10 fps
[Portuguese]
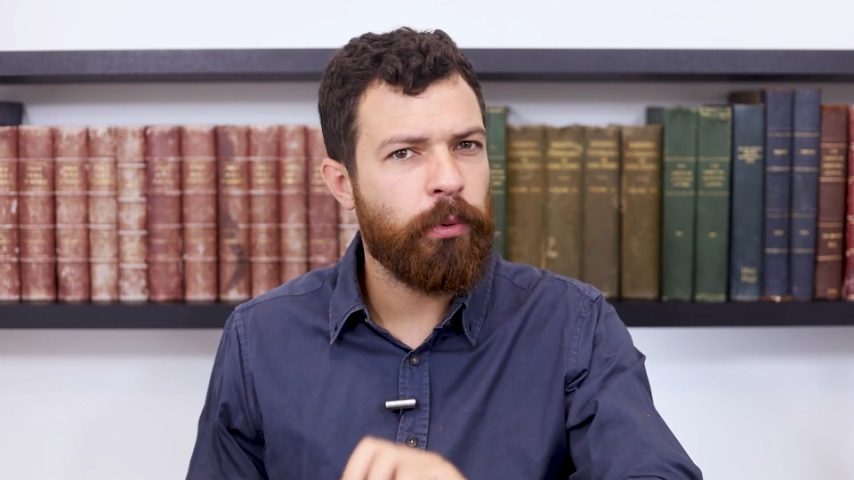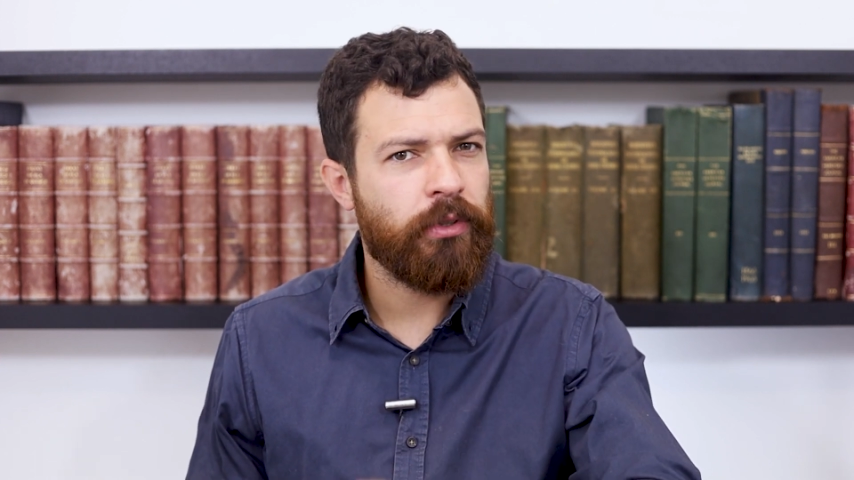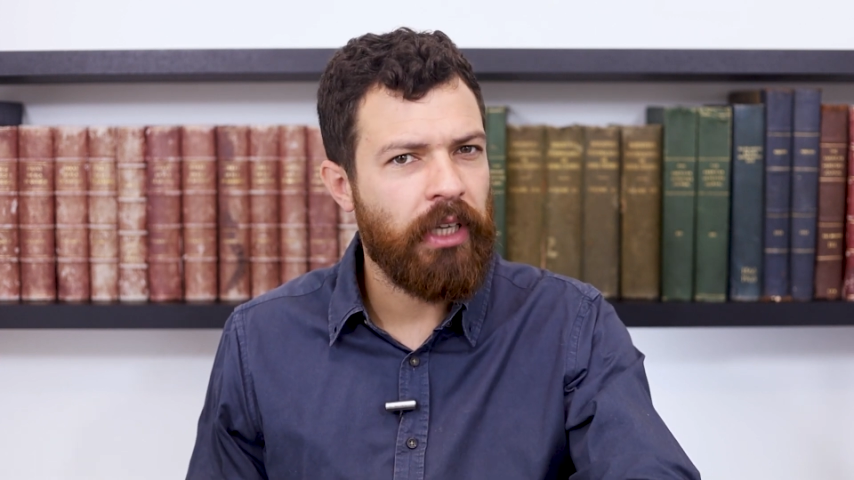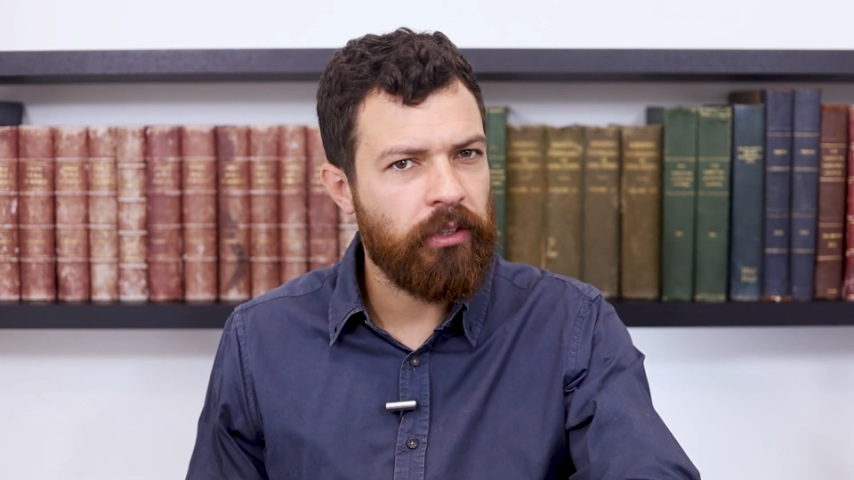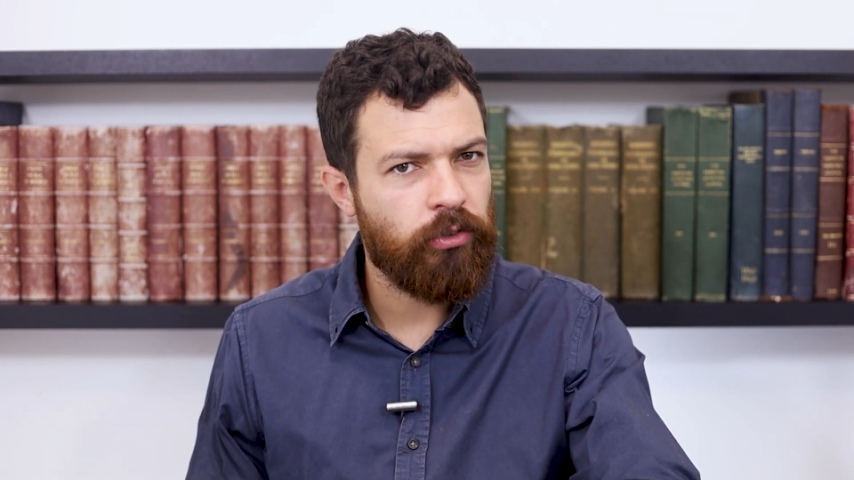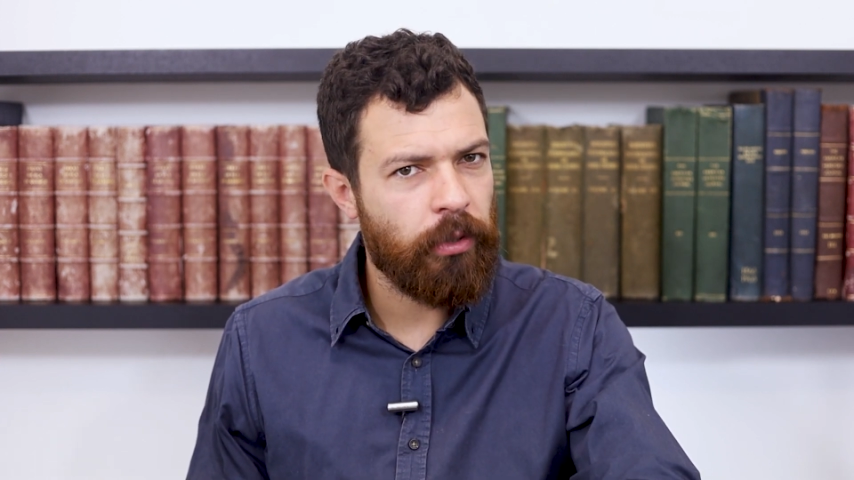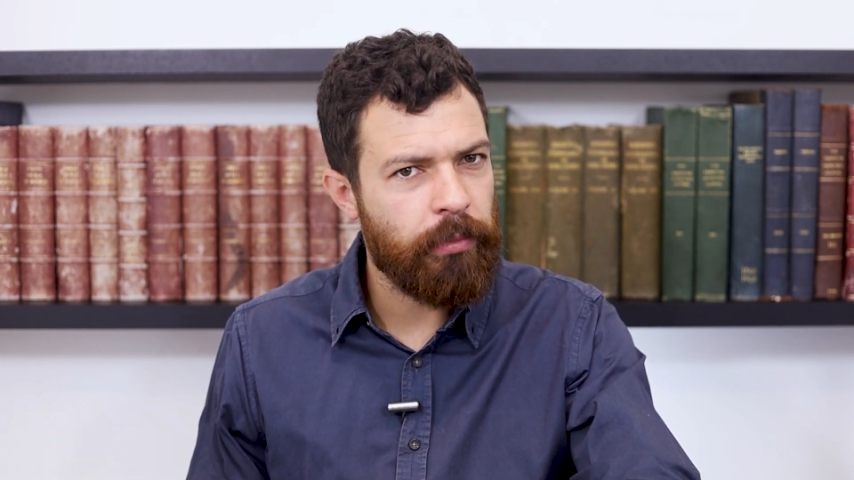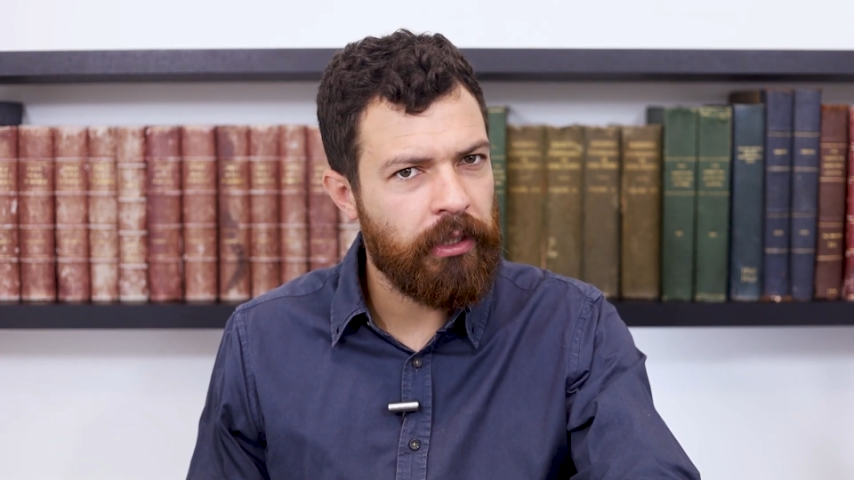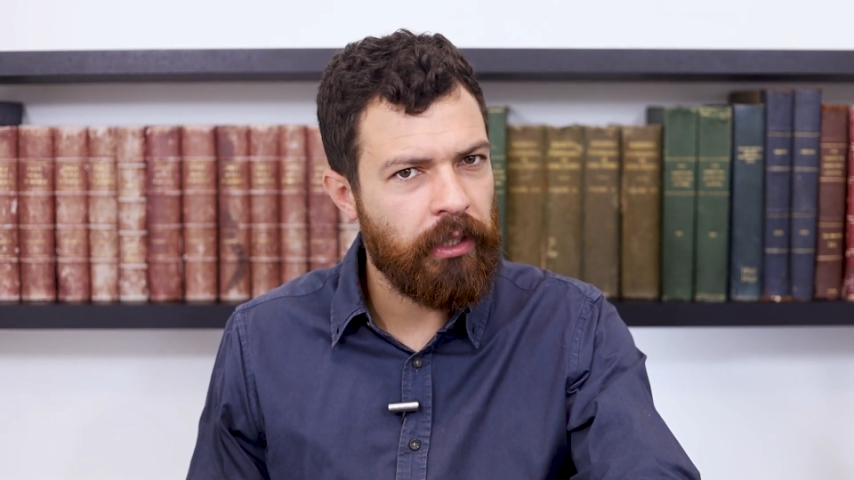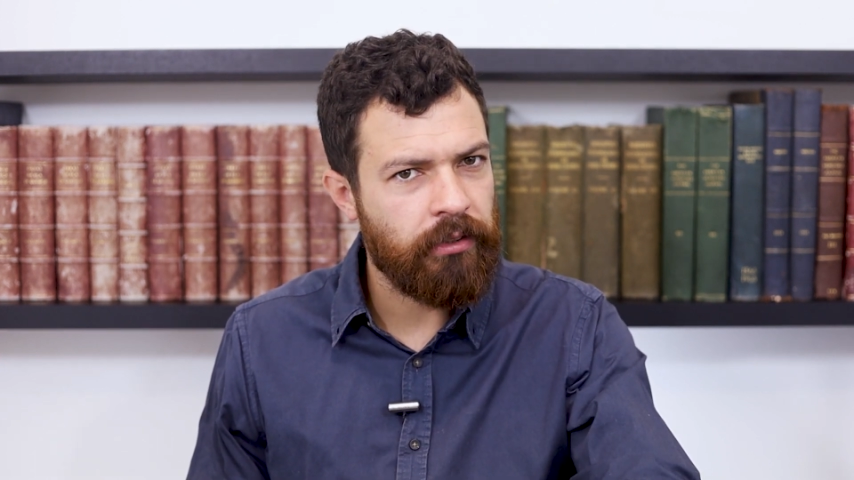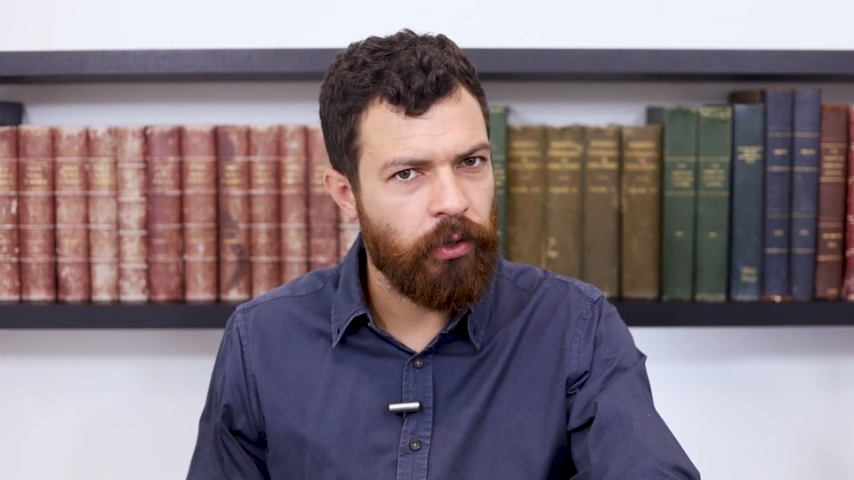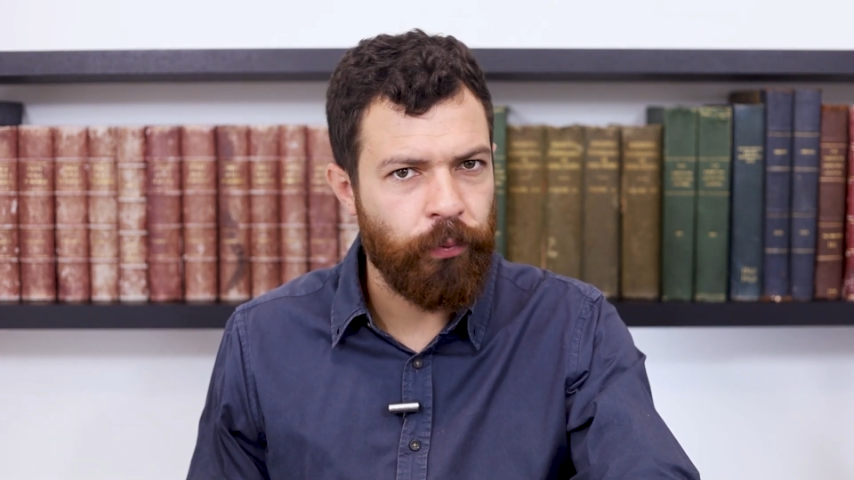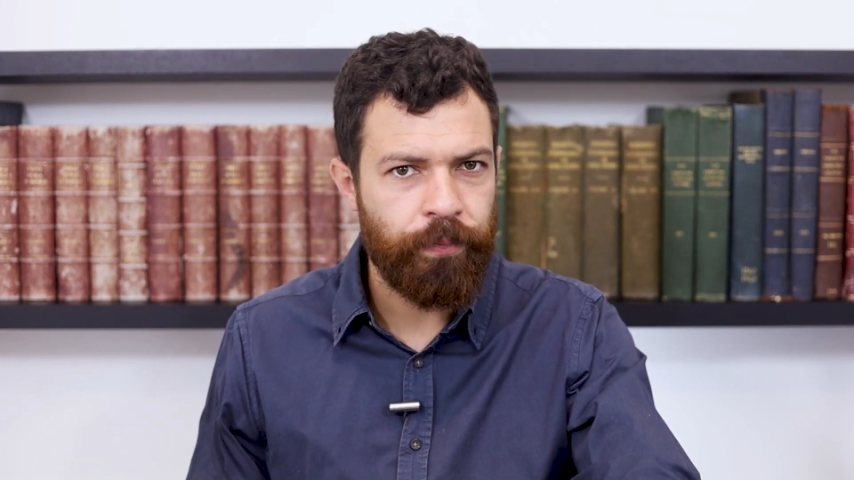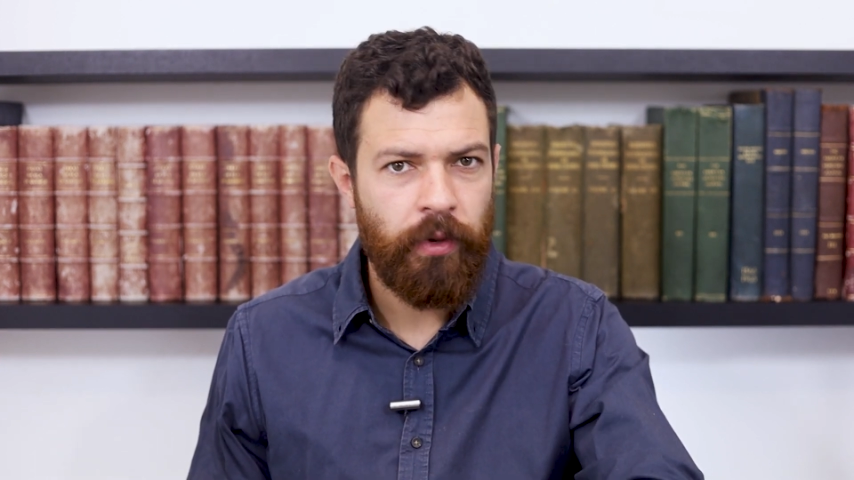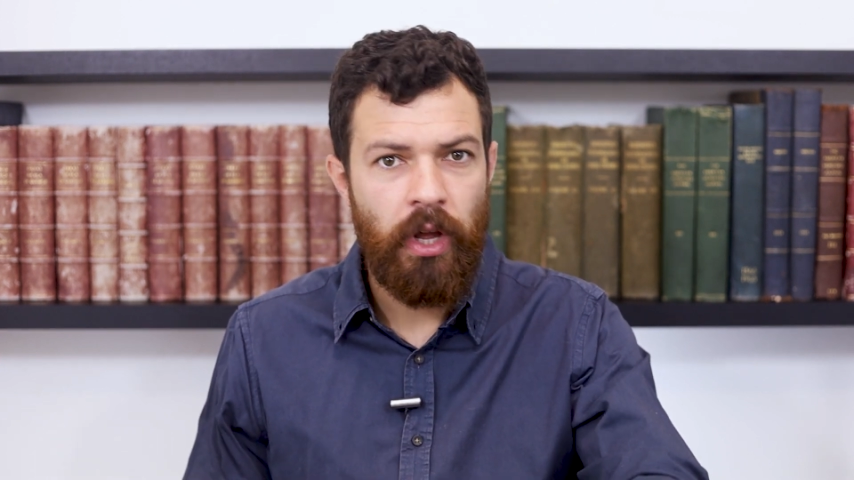processo de habilitação.